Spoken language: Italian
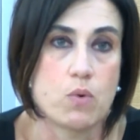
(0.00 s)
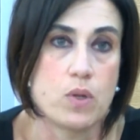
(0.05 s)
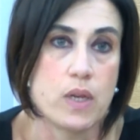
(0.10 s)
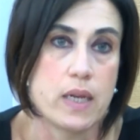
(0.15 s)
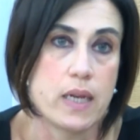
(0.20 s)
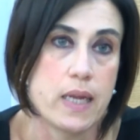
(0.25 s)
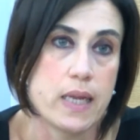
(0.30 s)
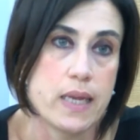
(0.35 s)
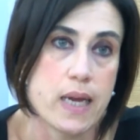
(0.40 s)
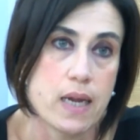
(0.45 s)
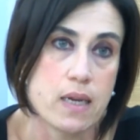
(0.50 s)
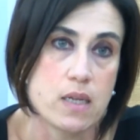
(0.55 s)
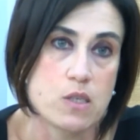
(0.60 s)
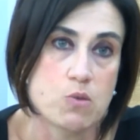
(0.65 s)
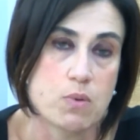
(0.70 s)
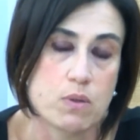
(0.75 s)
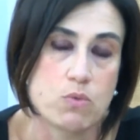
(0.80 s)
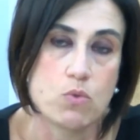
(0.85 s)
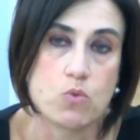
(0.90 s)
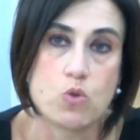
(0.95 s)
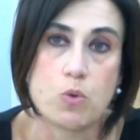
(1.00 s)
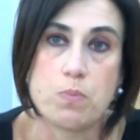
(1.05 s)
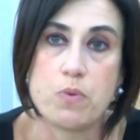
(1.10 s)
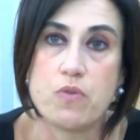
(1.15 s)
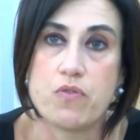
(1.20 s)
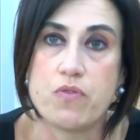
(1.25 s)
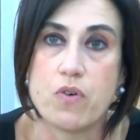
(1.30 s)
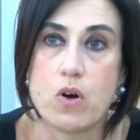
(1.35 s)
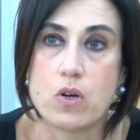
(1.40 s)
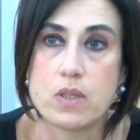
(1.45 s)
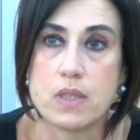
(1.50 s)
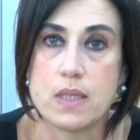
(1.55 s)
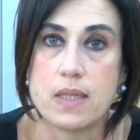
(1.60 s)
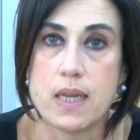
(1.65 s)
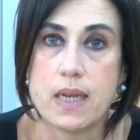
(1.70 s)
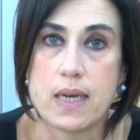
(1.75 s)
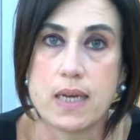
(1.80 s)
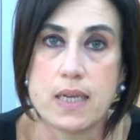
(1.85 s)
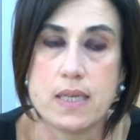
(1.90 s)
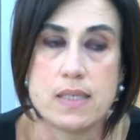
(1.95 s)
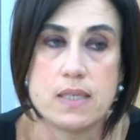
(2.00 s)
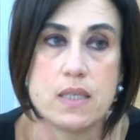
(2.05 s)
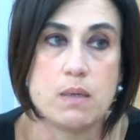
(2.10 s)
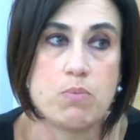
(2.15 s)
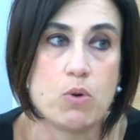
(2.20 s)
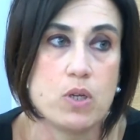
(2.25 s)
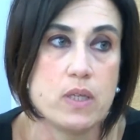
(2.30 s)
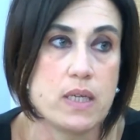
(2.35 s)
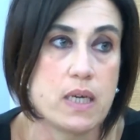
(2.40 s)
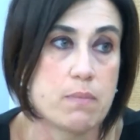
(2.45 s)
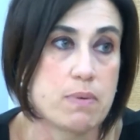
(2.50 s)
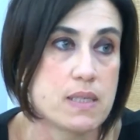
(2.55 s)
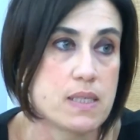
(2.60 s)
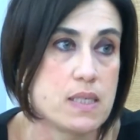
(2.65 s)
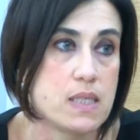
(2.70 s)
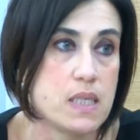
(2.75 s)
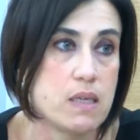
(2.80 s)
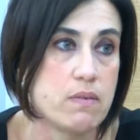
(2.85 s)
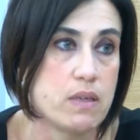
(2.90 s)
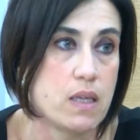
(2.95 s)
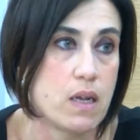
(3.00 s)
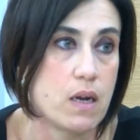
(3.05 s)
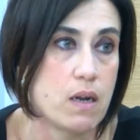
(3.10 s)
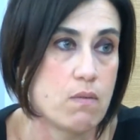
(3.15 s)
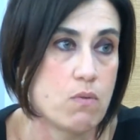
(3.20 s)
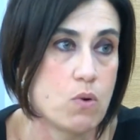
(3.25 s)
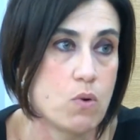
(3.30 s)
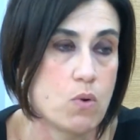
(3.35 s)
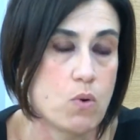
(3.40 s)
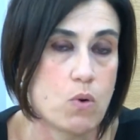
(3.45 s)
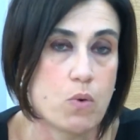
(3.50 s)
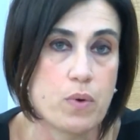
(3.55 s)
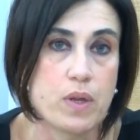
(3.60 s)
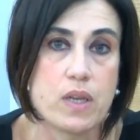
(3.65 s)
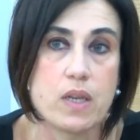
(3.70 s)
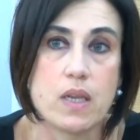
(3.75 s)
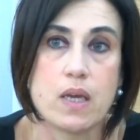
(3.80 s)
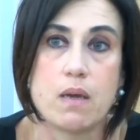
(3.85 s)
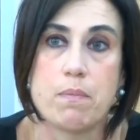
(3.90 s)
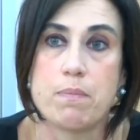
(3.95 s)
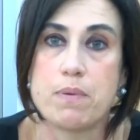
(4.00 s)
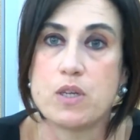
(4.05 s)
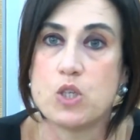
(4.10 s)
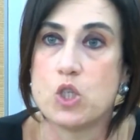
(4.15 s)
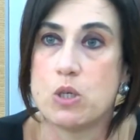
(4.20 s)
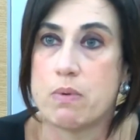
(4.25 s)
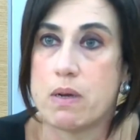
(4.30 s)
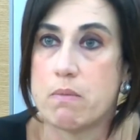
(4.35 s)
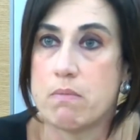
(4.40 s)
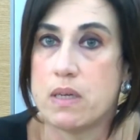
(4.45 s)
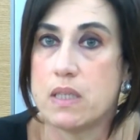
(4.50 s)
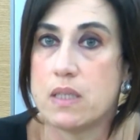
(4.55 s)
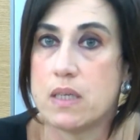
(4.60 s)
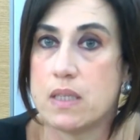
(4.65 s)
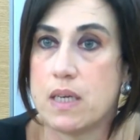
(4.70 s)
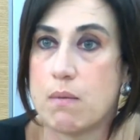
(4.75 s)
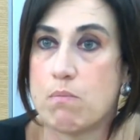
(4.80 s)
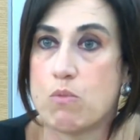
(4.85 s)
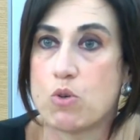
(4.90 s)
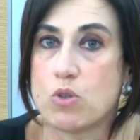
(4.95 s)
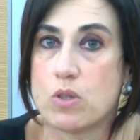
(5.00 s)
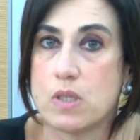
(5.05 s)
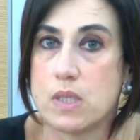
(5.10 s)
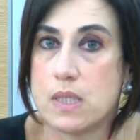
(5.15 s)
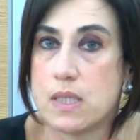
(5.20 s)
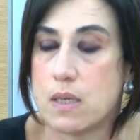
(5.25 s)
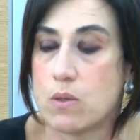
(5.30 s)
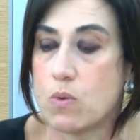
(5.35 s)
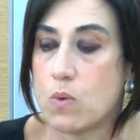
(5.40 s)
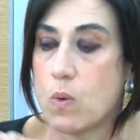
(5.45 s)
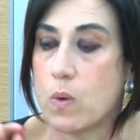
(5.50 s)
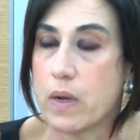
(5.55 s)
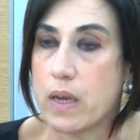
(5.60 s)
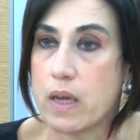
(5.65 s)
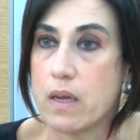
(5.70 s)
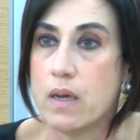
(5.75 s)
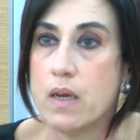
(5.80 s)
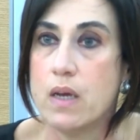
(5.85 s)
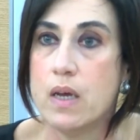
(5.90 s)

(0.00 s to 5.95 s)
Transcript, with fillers: quindi negli anni soprattutto più forti della crisi, di politiche passive del lavoro, quindi principalmente di ammortizzatori.